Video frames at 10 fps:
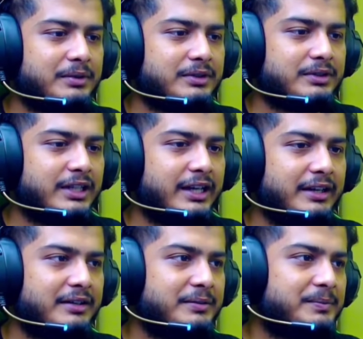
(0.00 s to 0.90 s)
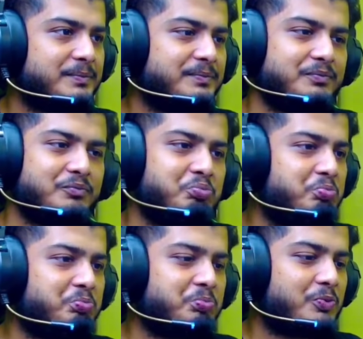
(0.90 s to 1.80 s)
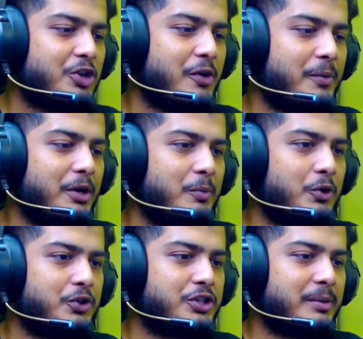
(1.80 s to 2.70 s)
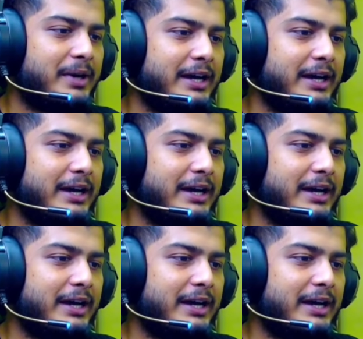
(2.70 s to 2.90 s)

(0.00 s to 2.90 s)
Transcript: জাহের হবে বলে মনে হচ্ছে না ভাই